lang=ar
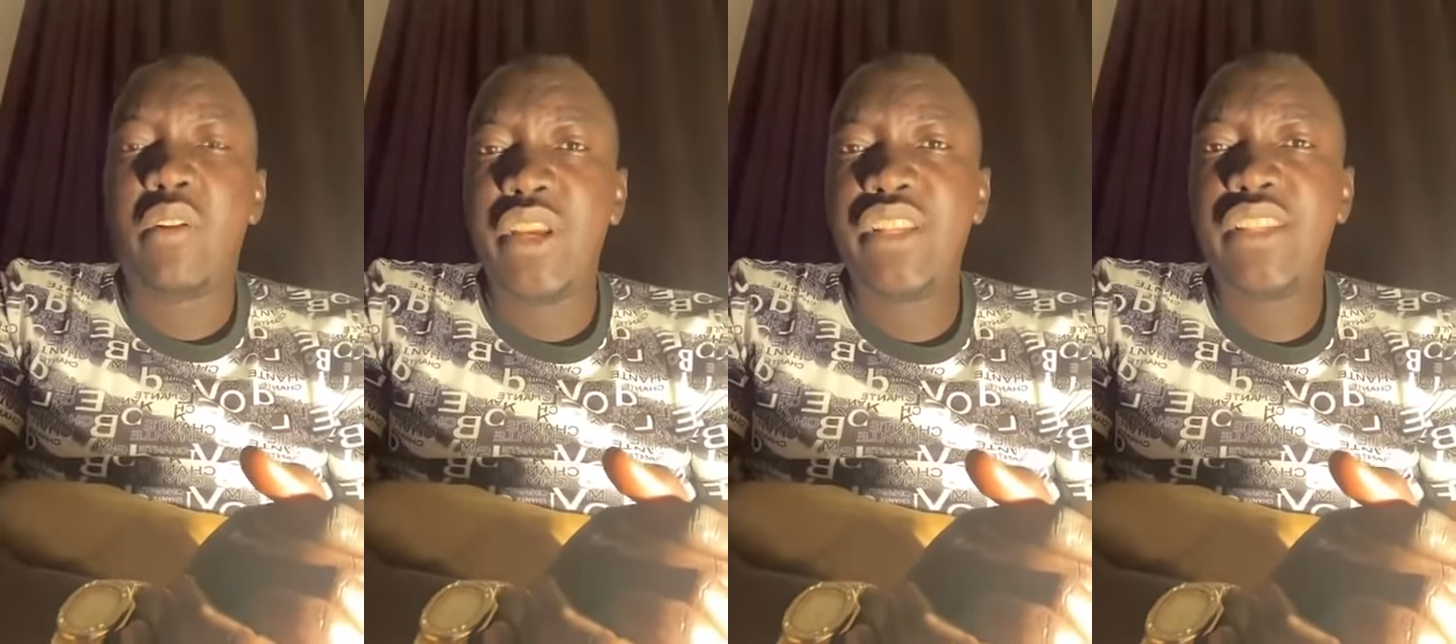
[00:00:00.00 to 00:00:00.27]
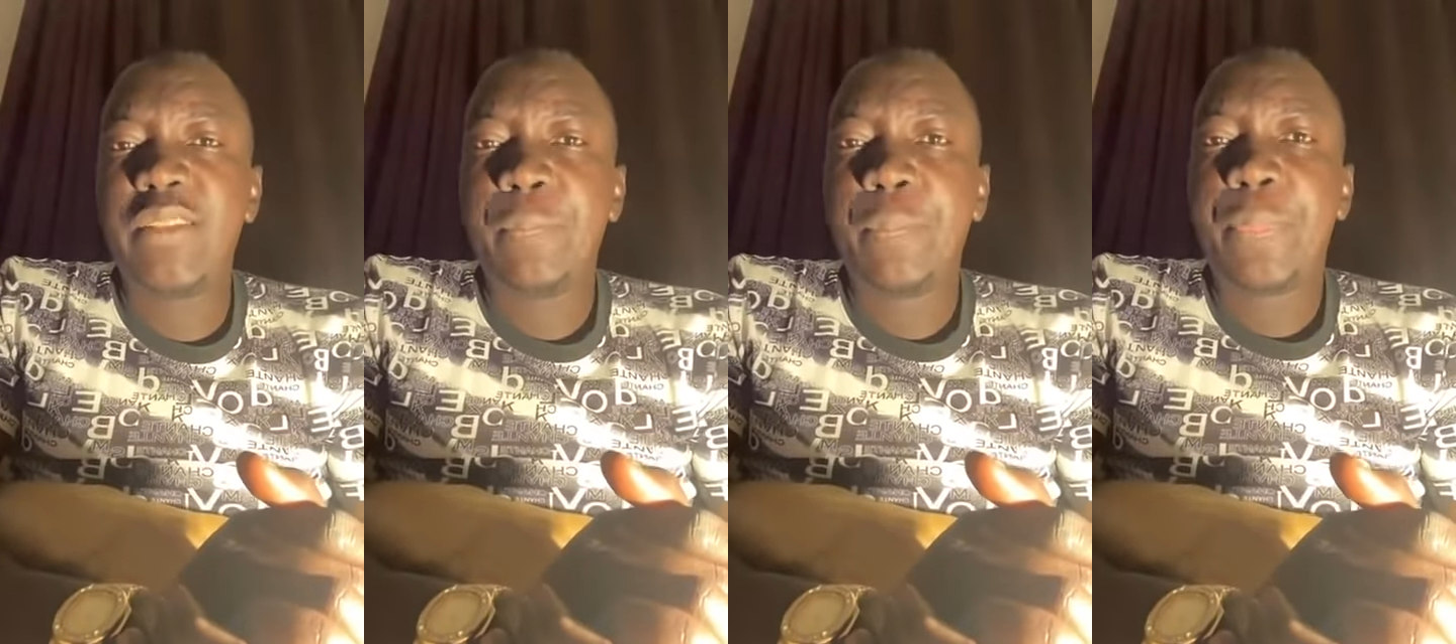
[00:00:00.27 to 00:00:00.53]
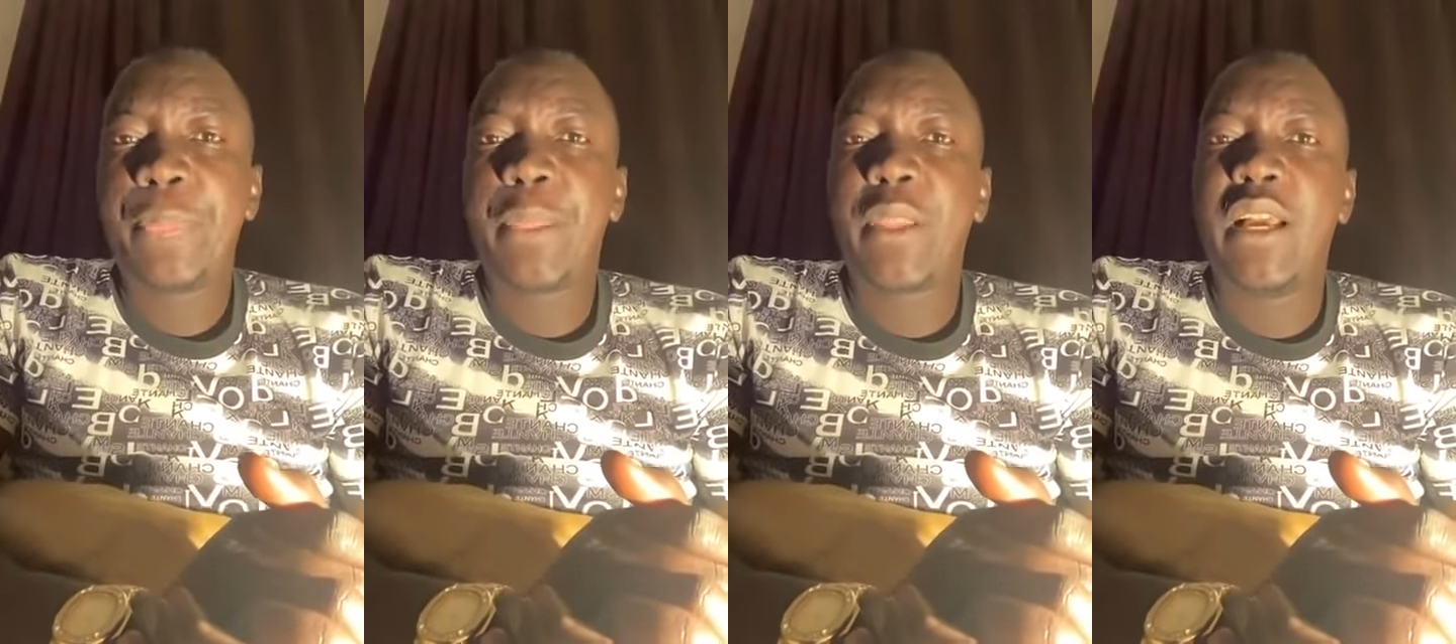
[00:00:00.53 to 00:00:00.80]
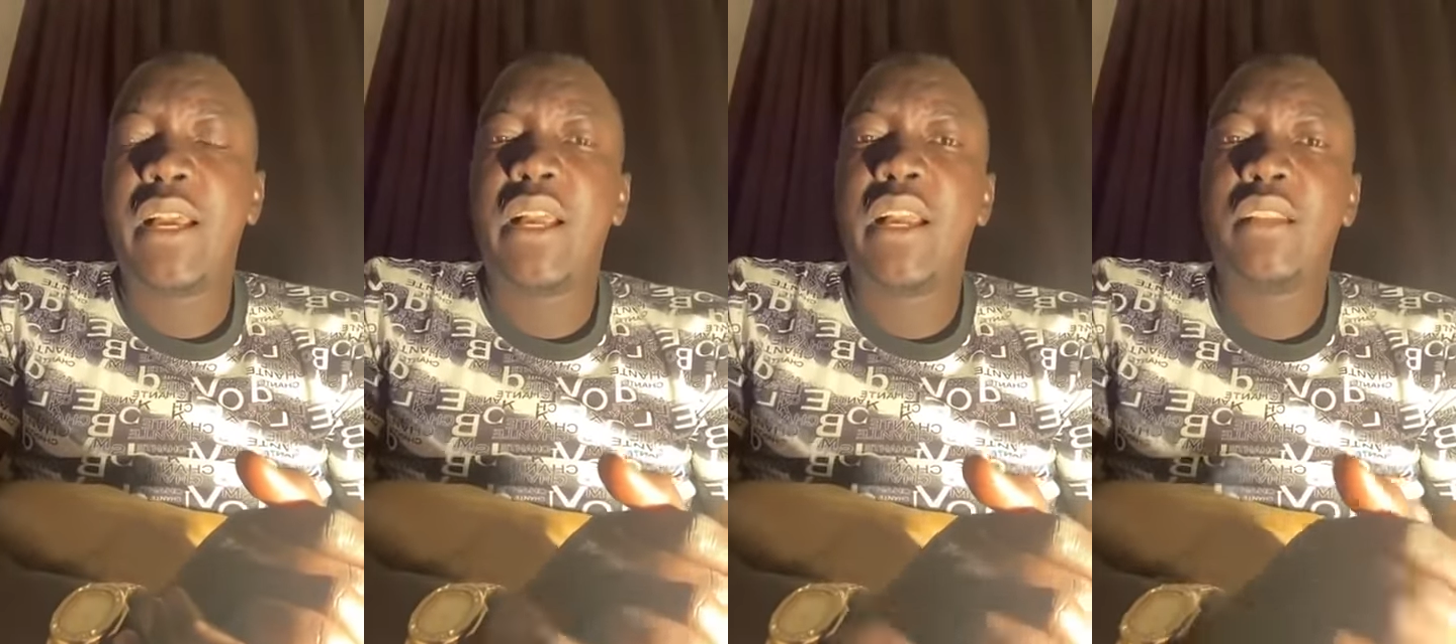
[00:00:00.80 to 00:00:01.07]
كويس
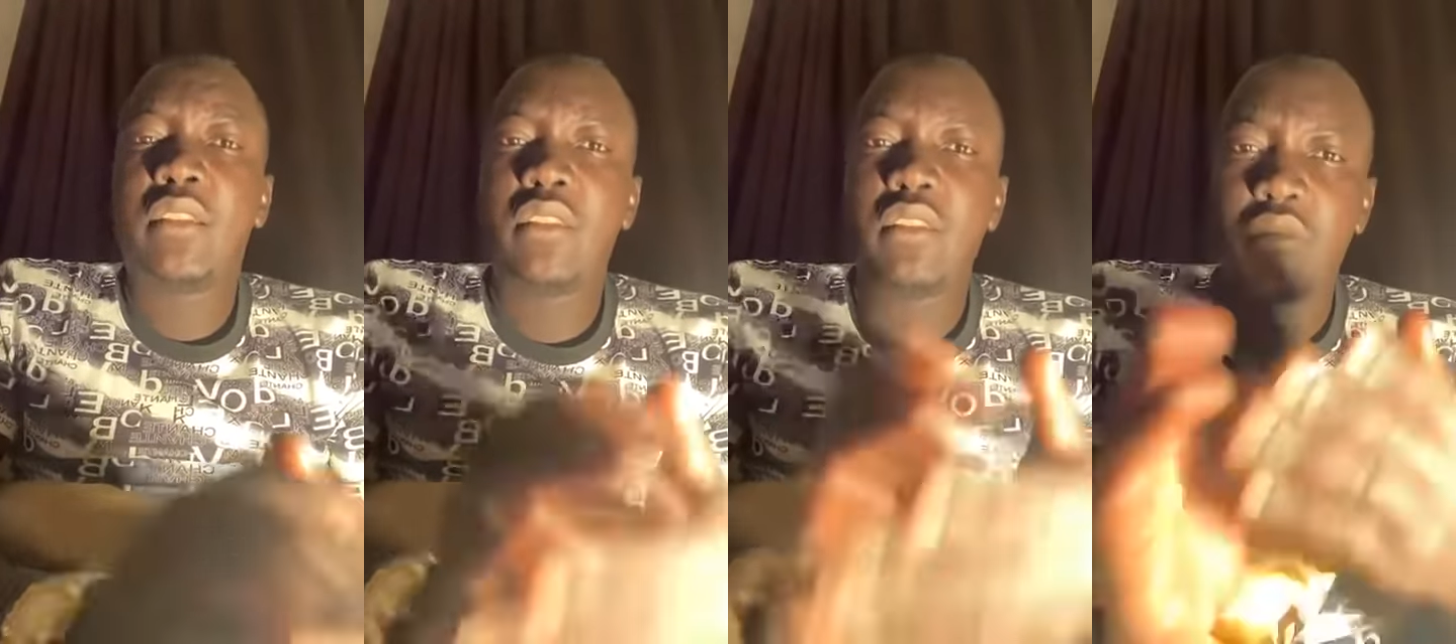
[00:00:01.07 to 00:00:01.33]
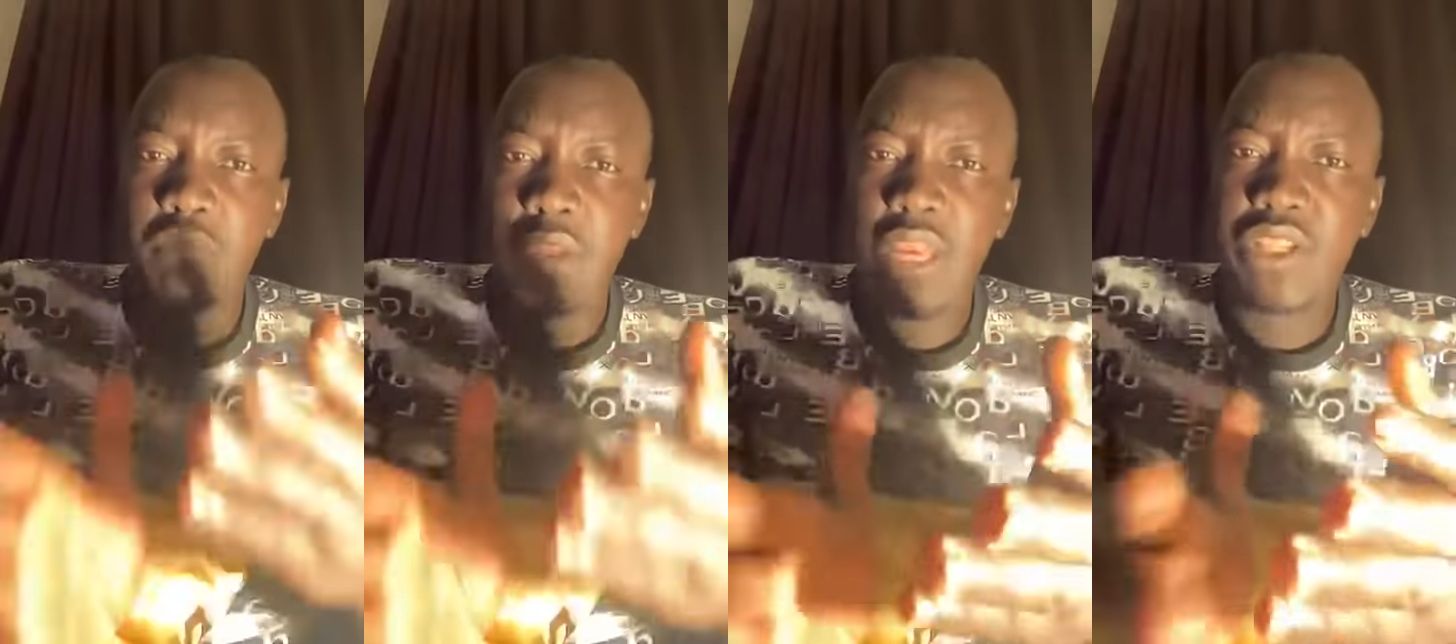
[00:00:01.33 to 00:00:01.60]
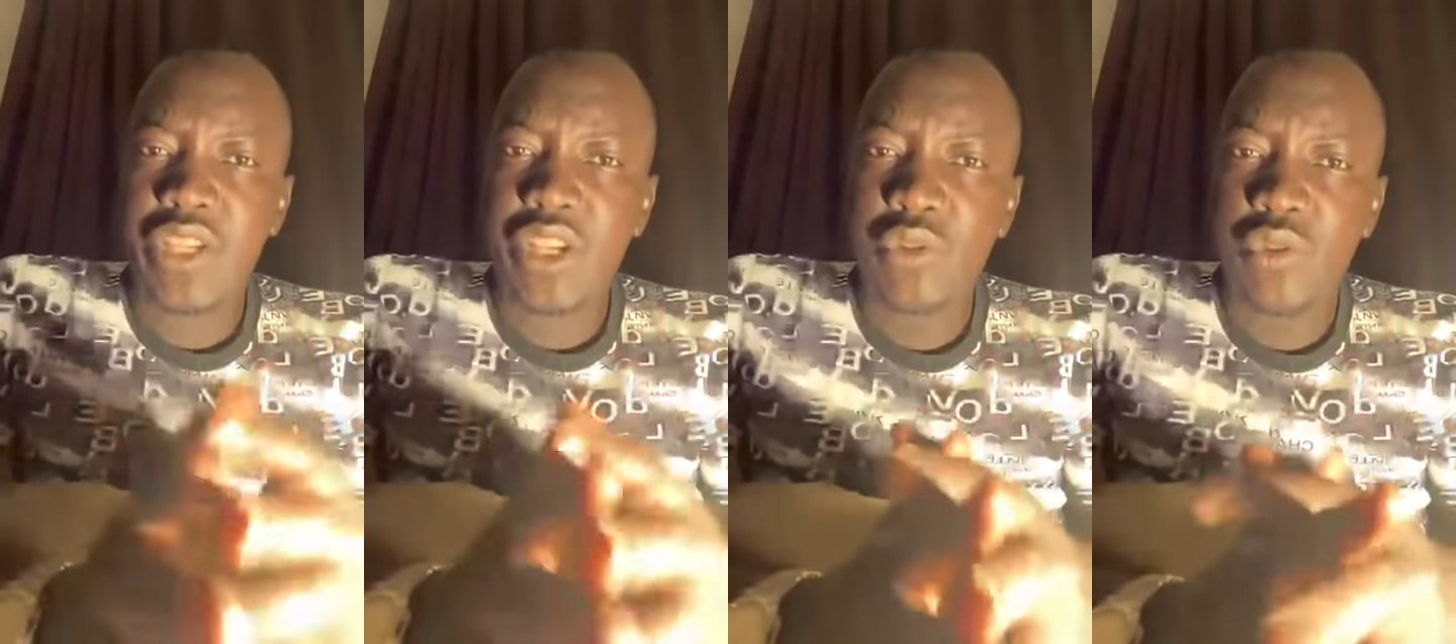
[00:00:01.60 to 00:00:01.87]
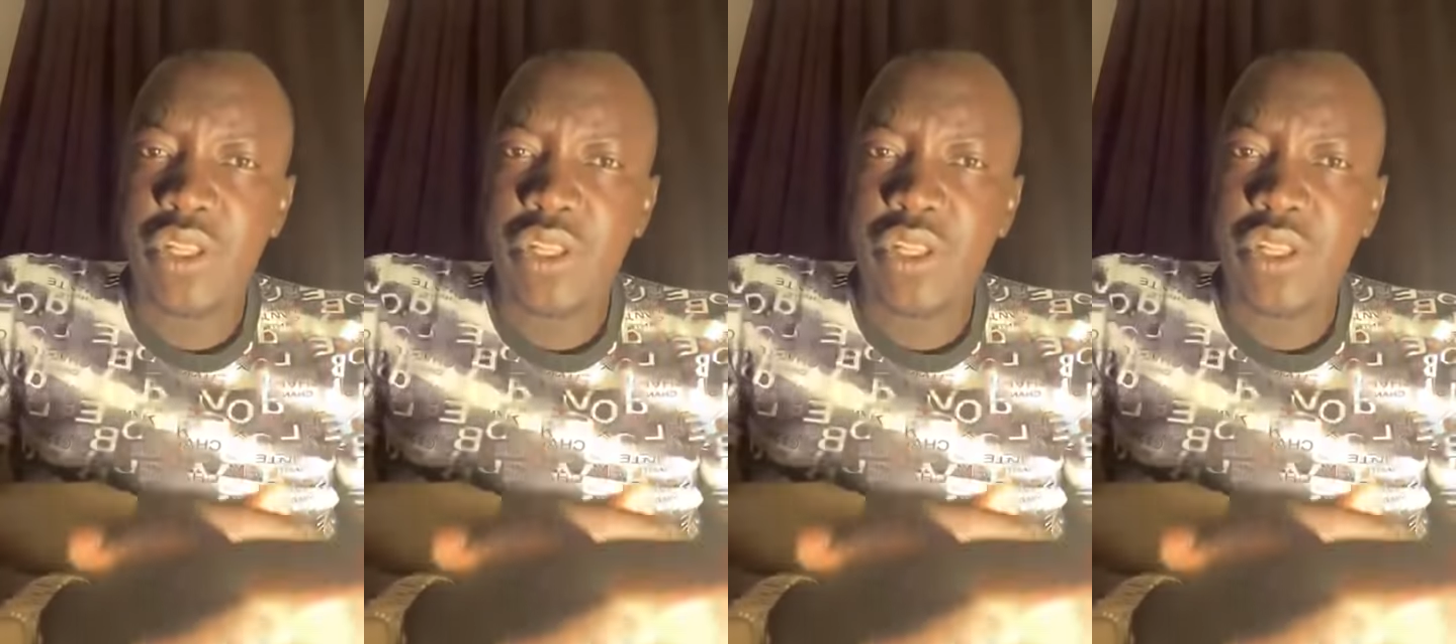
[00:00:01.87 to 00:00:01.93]
ده ماشي